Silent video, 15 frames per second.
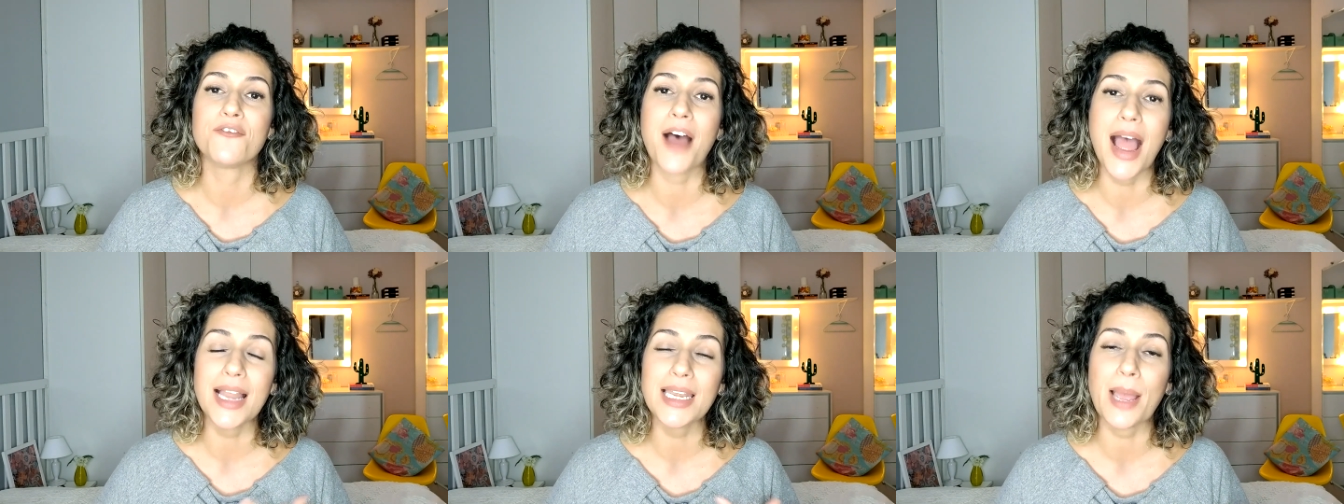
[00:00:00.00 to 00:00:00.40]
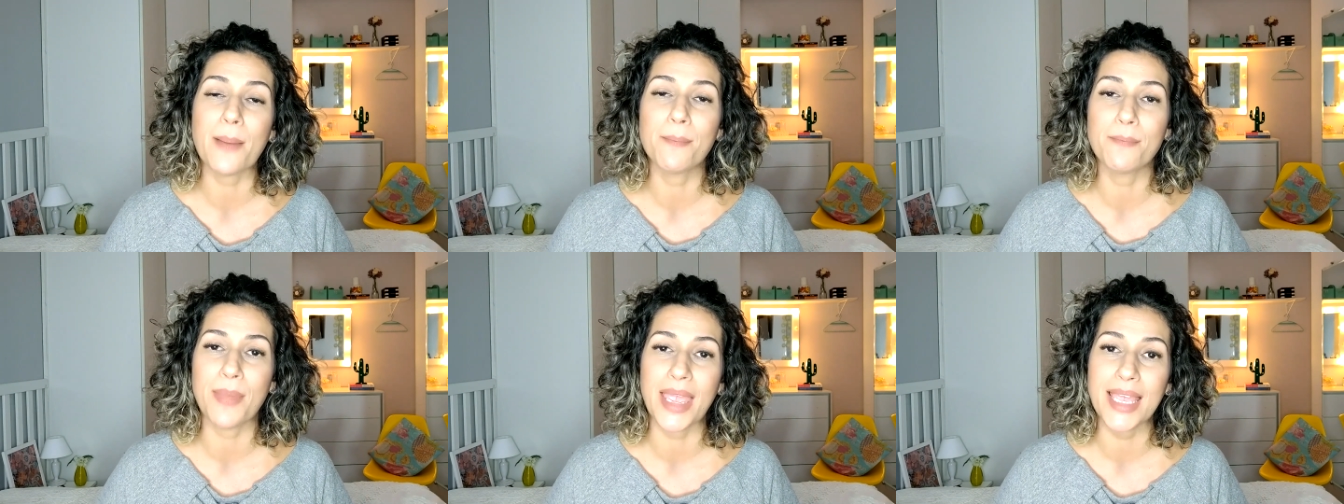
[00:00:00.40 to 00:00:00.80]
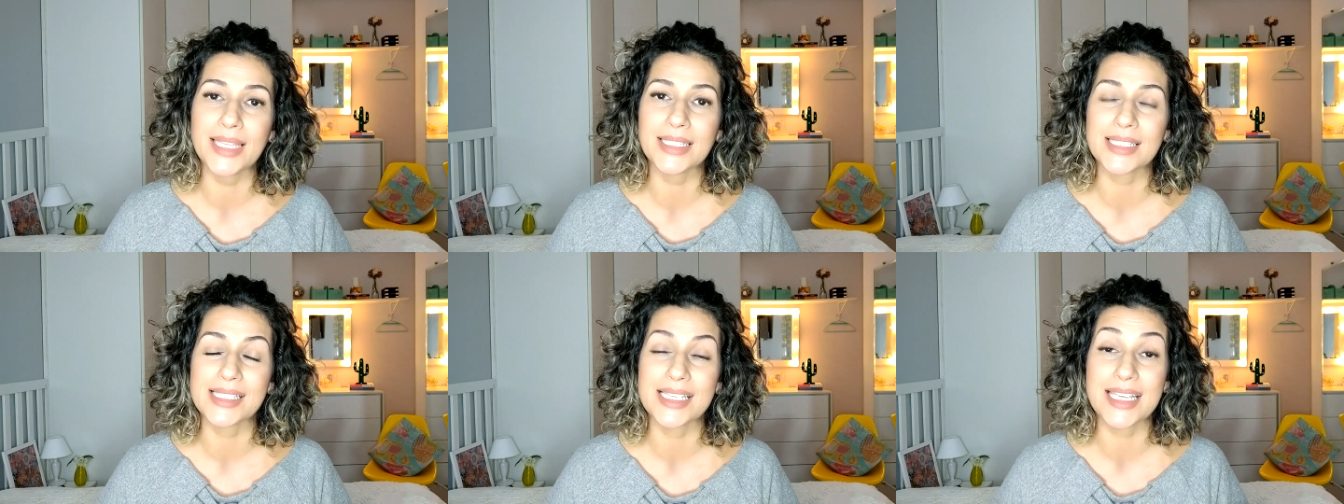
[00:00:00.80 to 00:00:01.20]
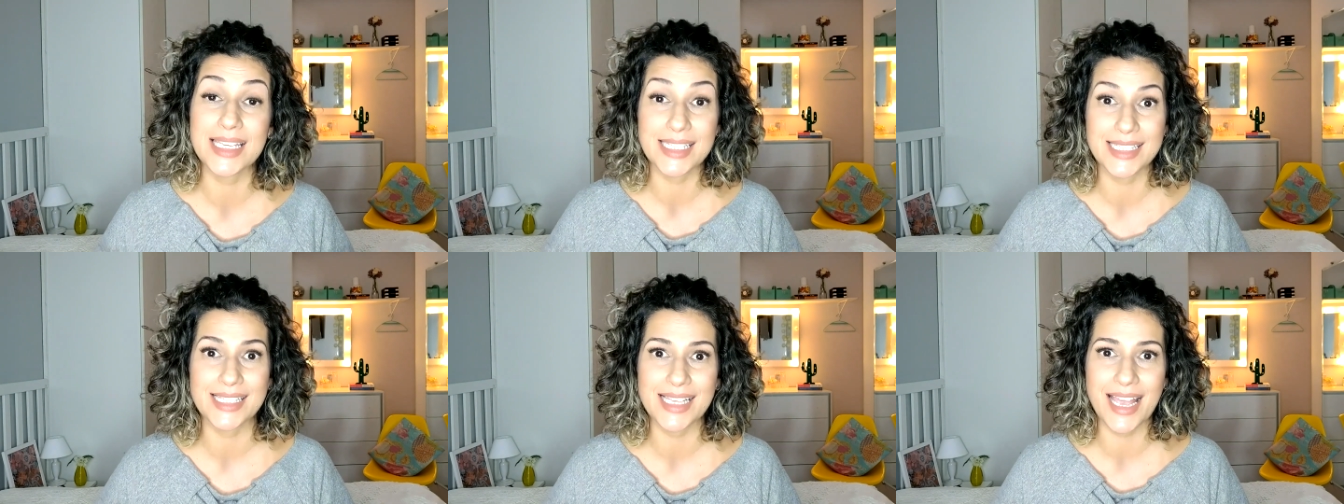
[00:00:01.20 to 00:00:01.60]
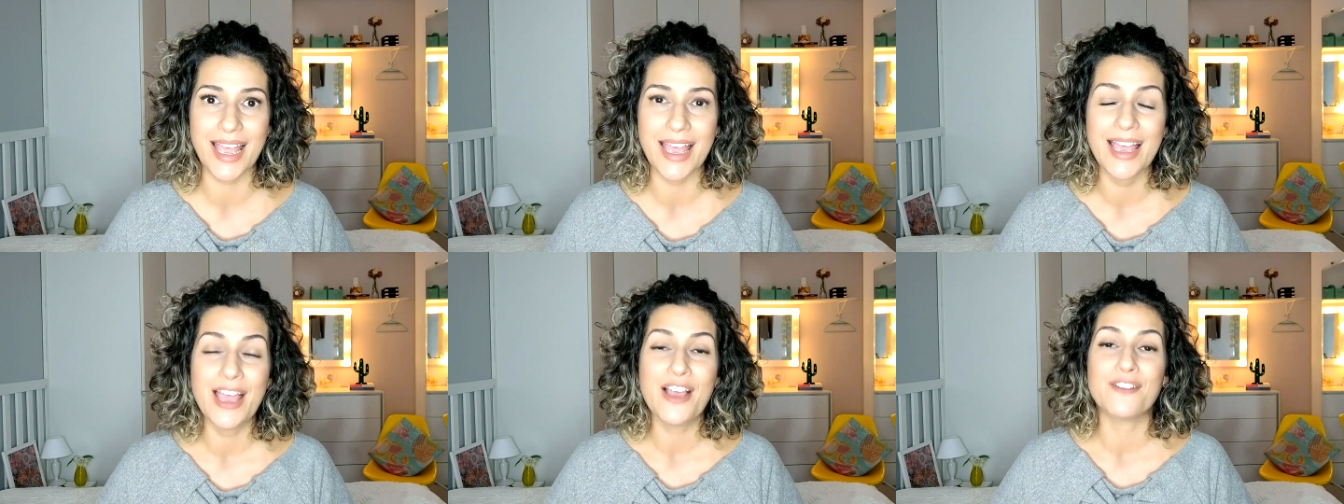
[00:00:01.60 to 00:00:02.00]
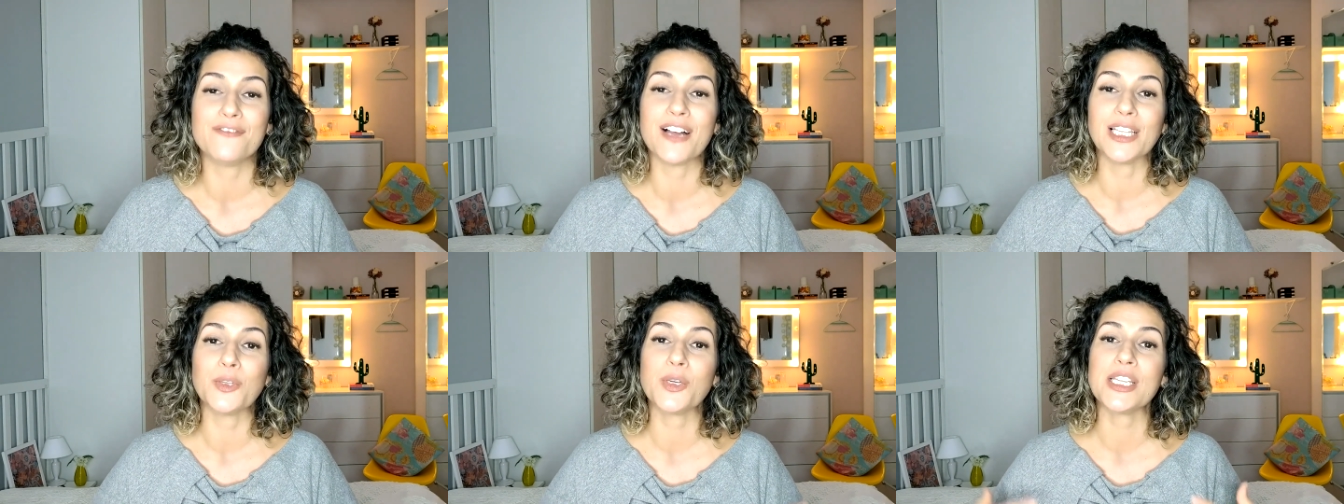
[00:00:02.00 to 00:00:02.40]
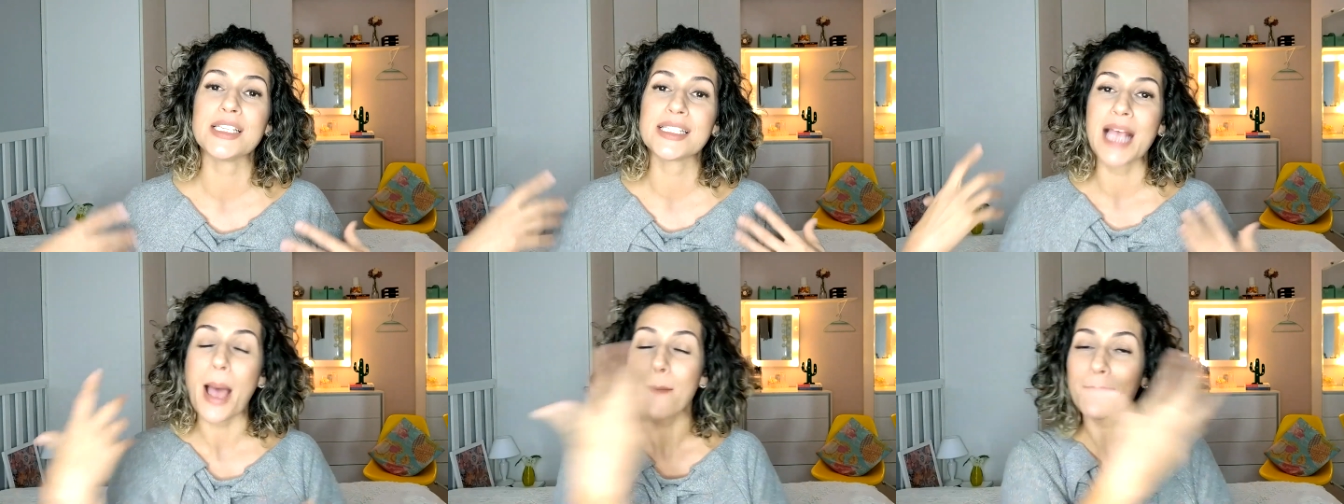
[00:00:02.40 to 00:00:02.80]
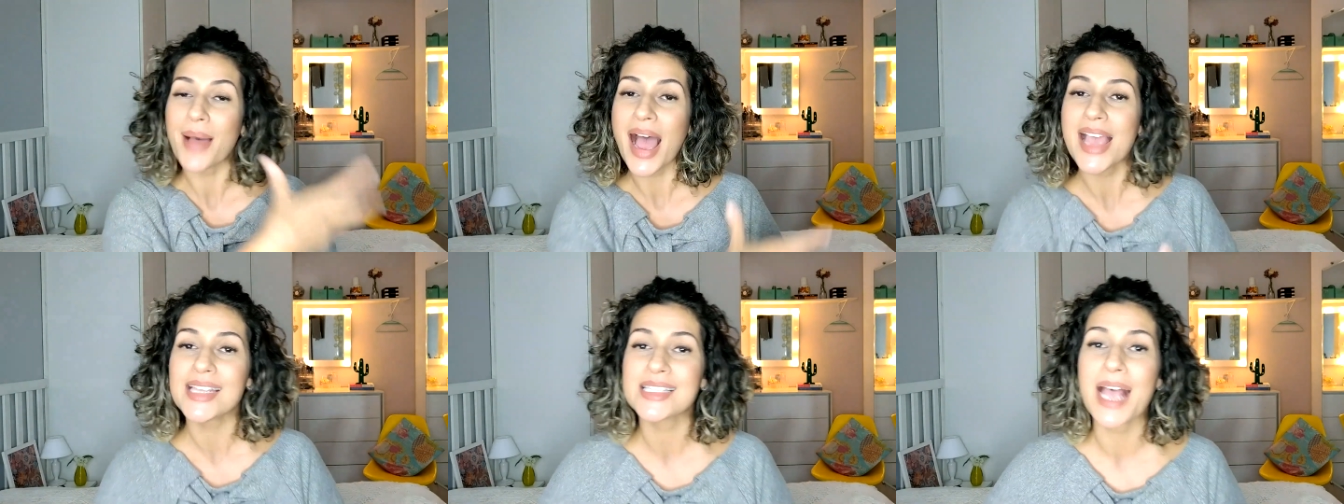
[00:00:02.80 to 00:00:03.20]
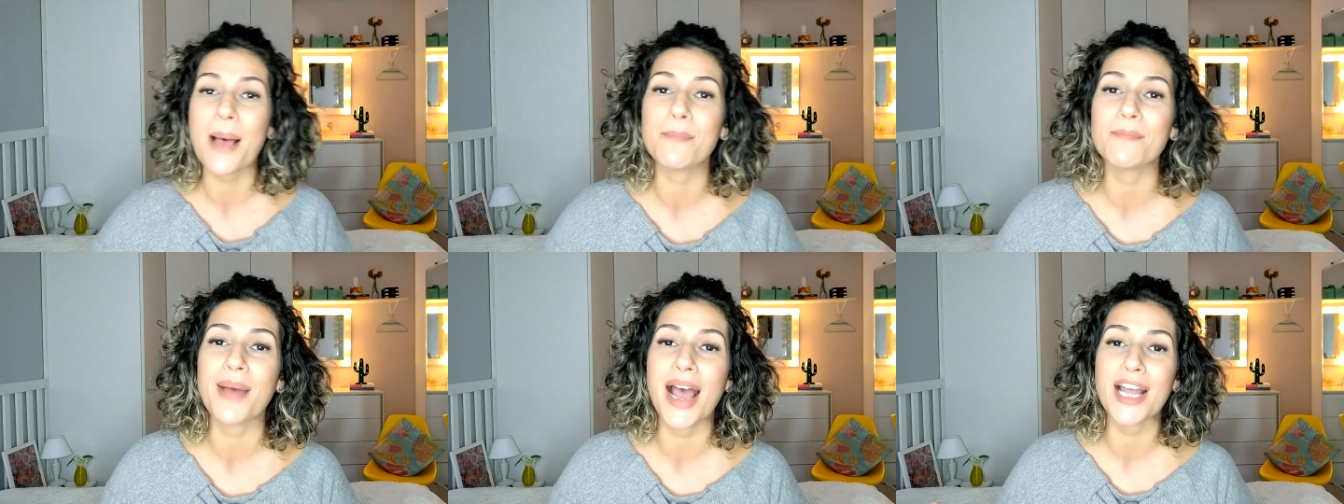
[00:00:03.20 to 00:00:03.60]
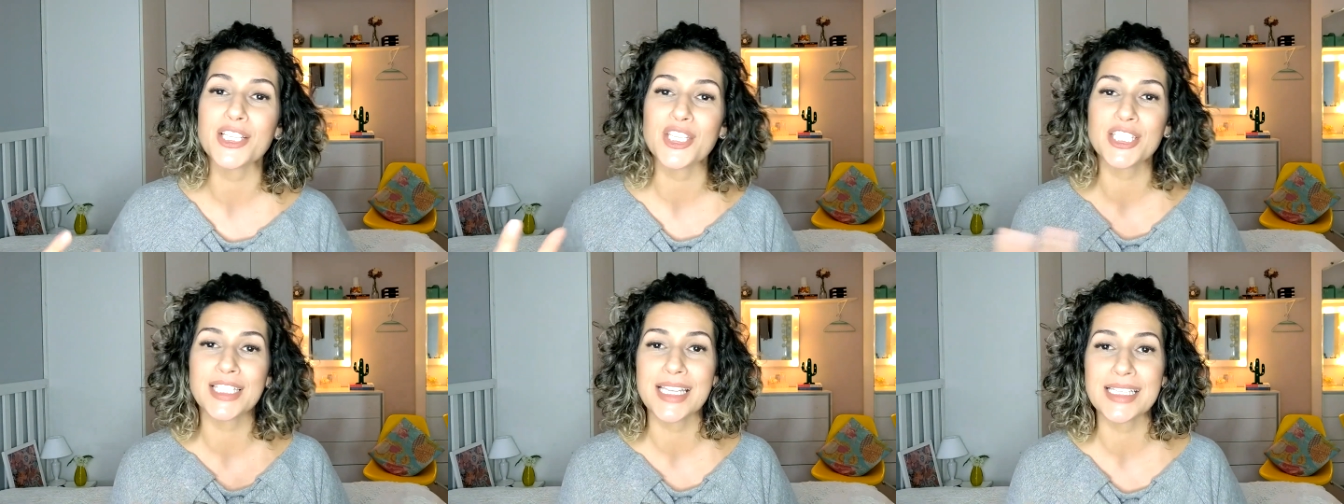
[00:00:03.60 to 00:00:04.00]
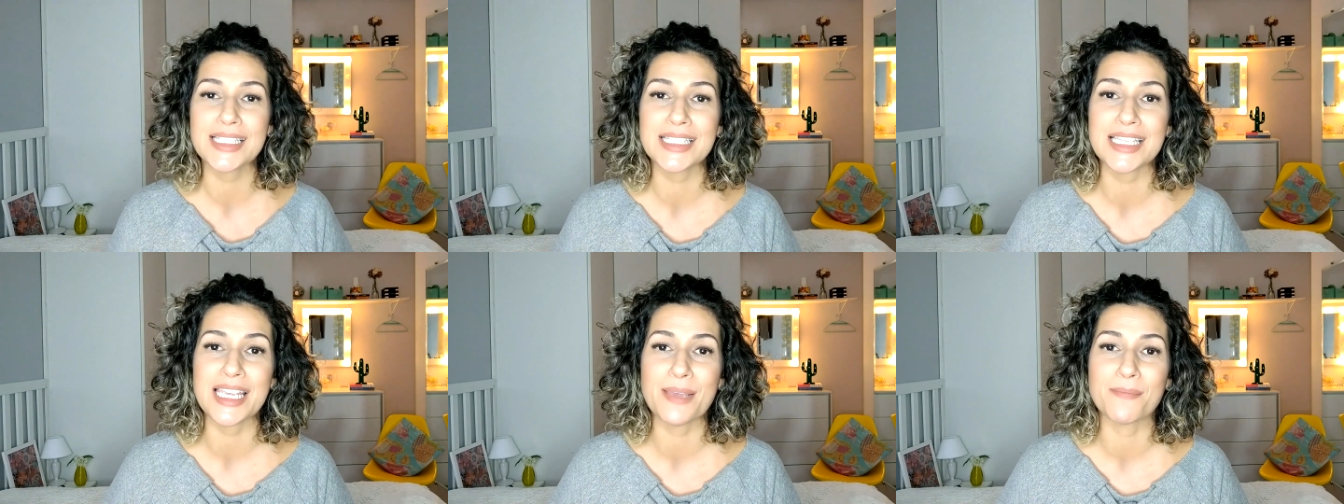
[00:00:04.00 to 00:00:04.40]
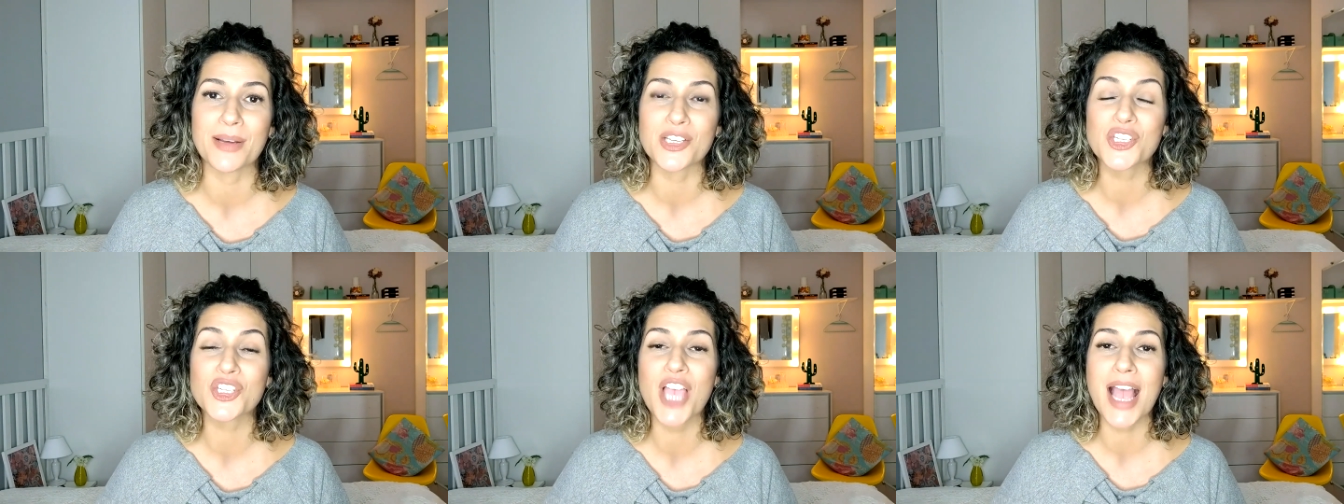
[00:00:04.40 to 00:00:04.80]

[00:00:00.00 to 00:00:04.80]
vale a pena, se quiser, valorizar mais a parte de cima.